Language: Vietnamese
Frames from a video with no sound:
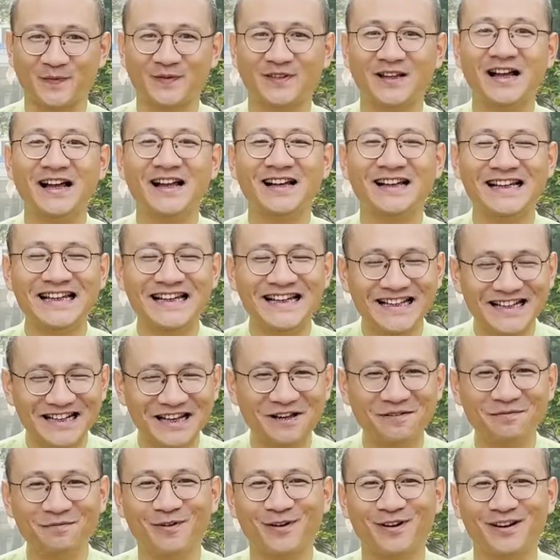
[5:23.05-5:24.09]
ta nghĩ
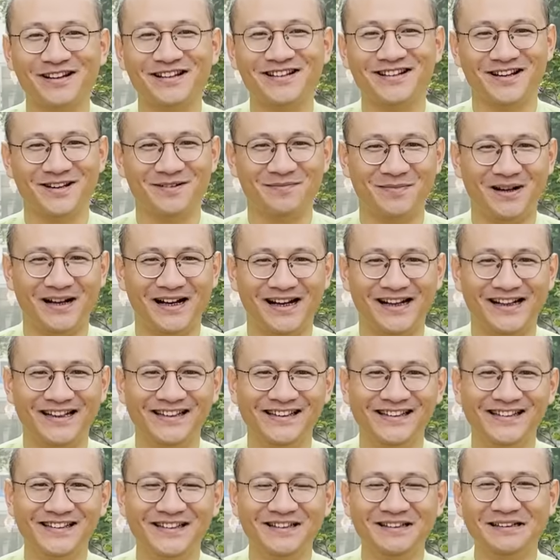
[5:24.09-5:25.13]
đến một người mà
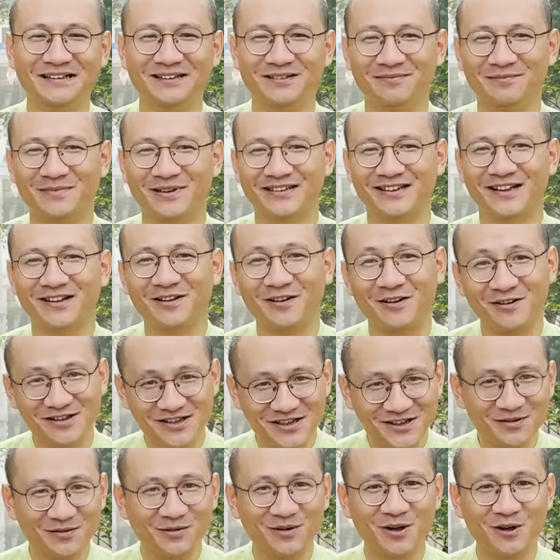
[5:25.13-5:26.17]
mà ta khó
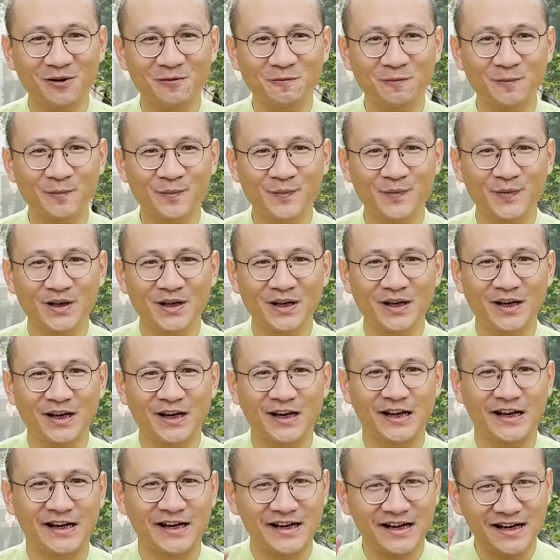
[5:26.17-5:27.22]
chịu đó
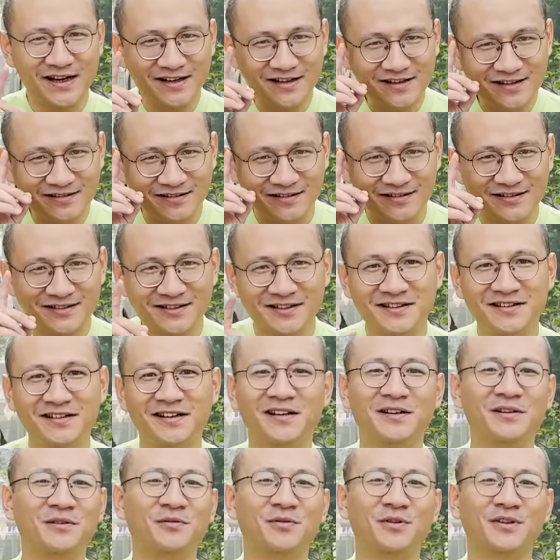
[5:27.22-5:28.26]
là năng lượng sân
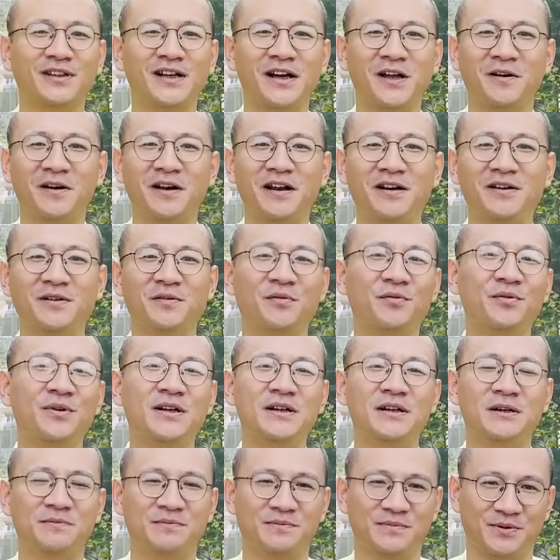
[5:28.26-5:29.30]
hận của ta nó đã được
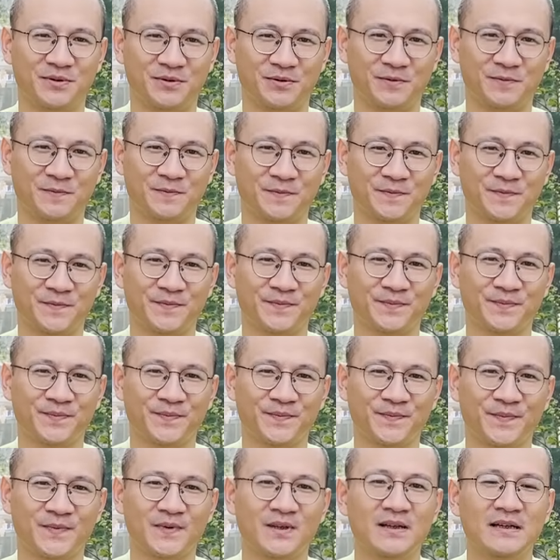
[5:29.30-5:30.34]
huy động rồi
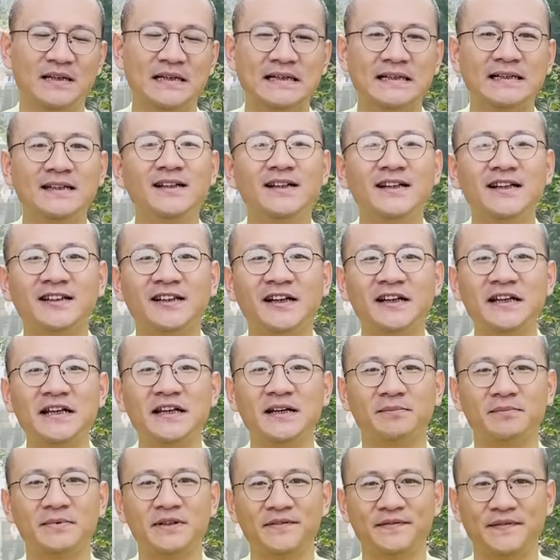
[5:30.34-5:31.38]
nhưng khi ta
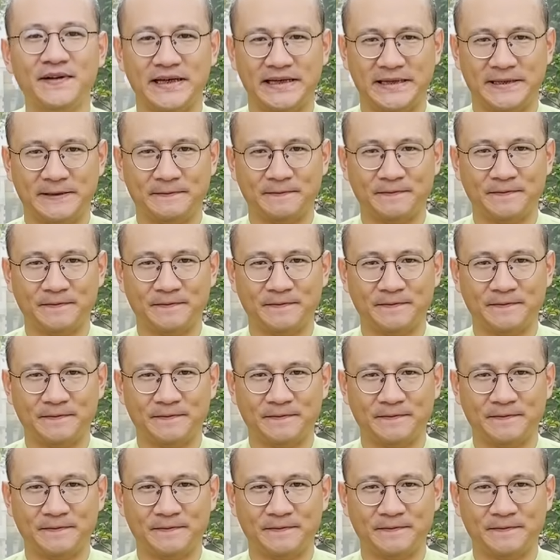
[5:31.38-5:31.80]
niệm như vậy